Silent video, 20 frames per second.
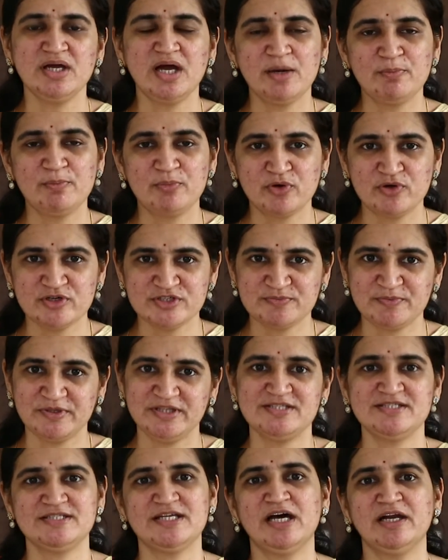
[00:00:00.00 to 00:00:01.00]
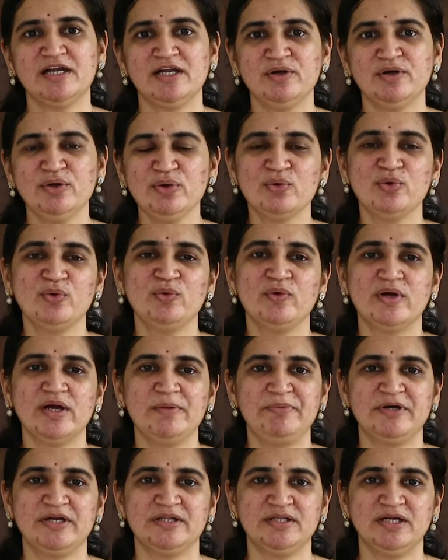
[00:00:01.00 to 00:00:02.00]
ఆ బృహస్పతి స్థానంలో గురువుగా
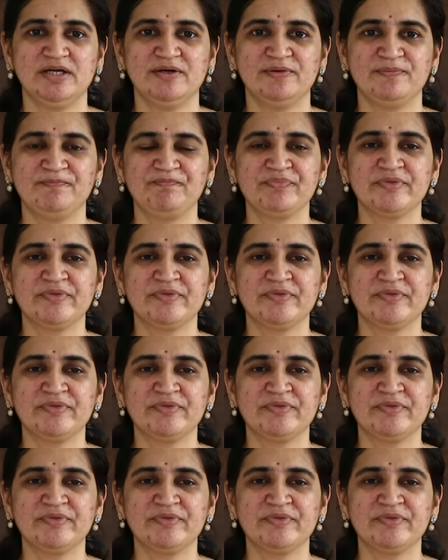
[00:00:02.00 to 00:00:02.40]
పెడతాడు